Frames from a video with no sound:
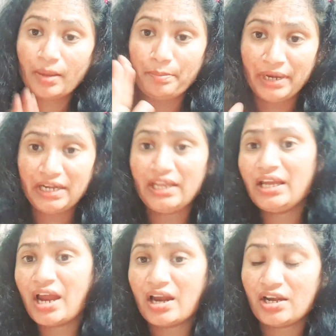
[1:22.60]
బెట్టింగ్
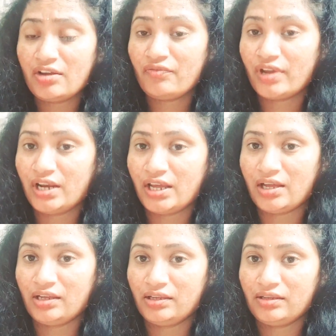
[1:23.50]
ఆడడం వల్ల
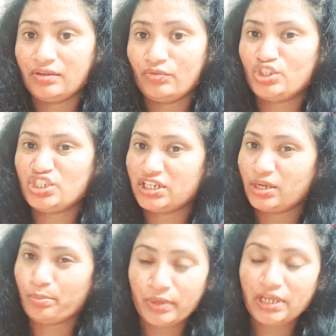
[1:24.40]
వచ్చే
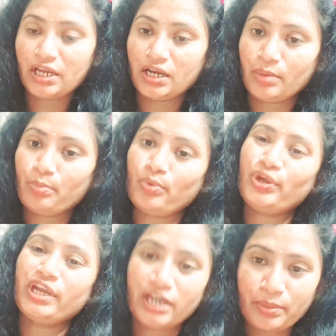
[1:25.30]
డబ్బుల కన్నా
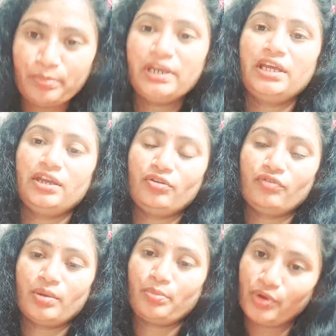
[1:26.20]
పోయే డబ్బులే ఎక్కువ
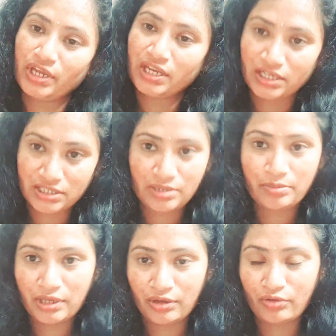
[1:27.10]
పోయే
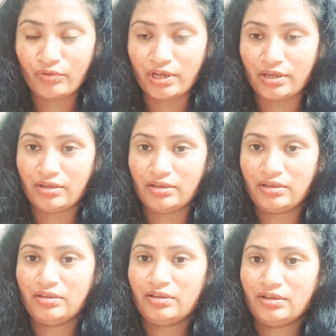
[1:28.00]
నష్టమే ఎక్కువ
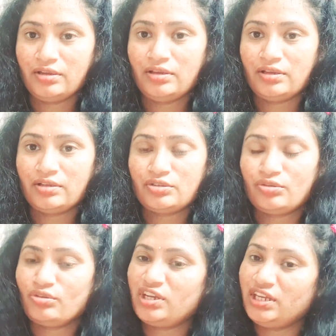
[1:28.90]
సో
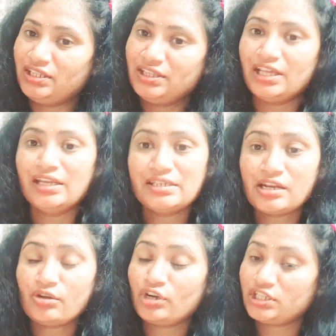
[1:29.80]
ఇది
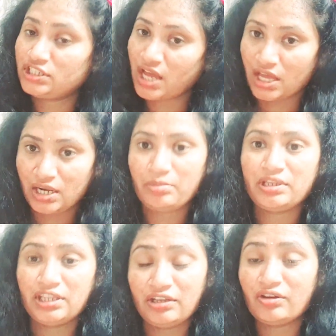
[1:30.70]
తెలిసినా కూడా
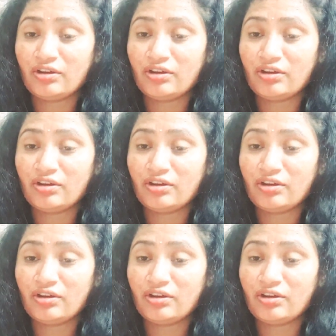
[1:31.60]
చాలామంది